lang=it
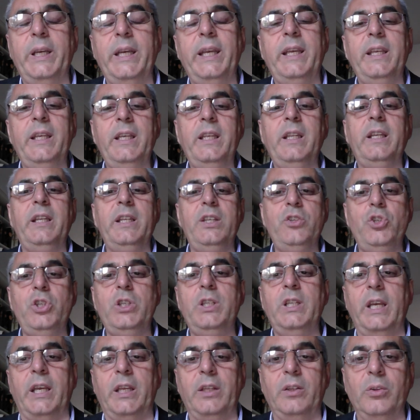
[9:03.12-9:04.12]
e
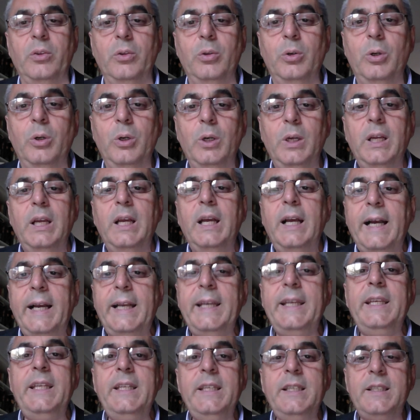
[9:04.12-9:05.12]
irrigidendo
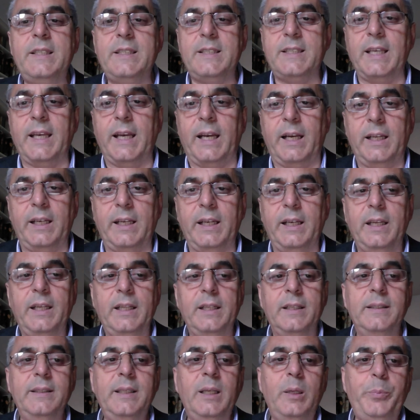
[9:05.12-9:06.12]
a
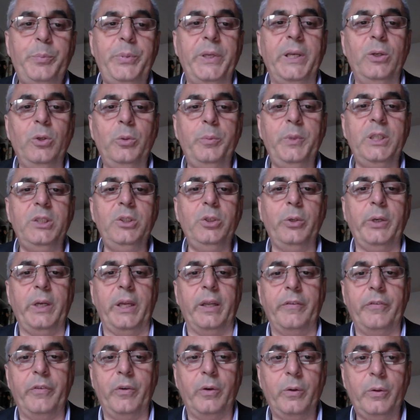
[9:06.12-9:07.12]
iniziare dal pieno
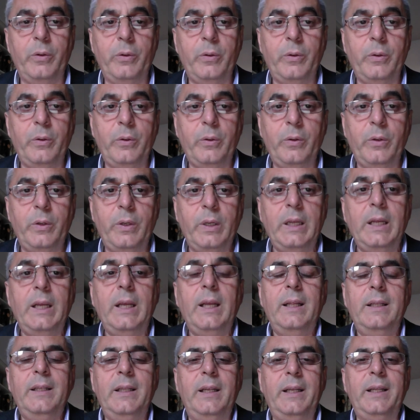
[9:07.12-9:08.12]
medioevo.
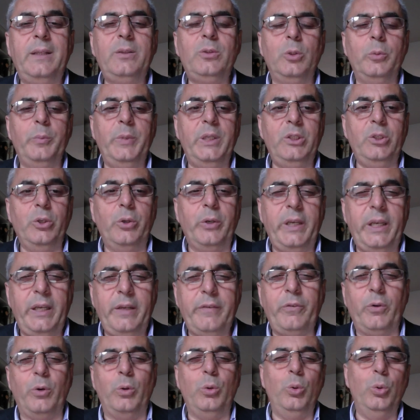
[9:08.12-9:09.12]
Nell'alto
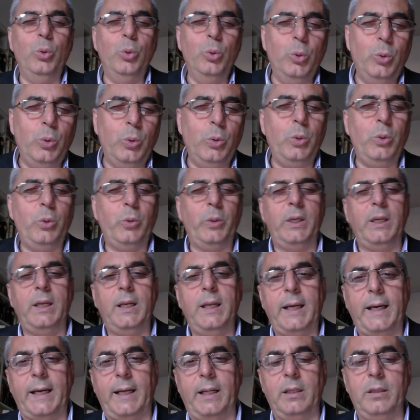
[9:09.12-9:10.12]
medioevo l'uno e
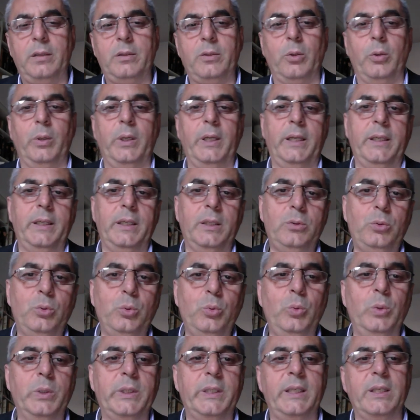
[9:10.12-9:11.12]
l'altro, la
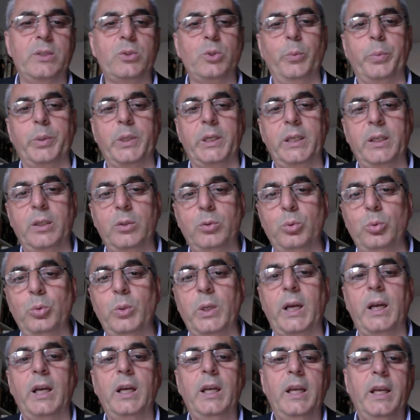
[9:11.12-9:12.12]
natura e la
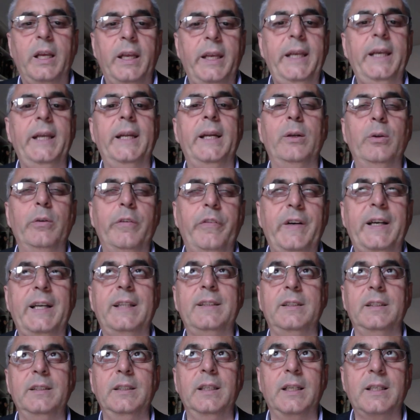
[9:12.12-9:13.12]
sopranatura, erano
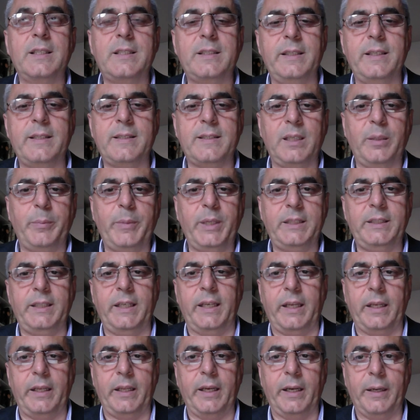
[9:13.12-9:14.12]
fatti della stessa
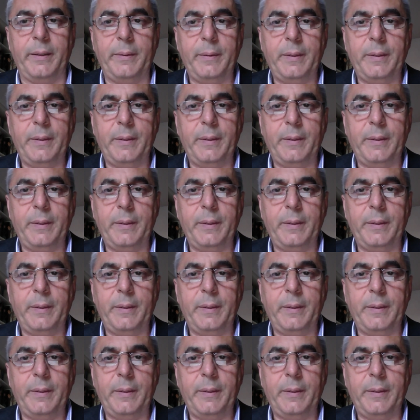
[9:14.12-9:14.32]
materia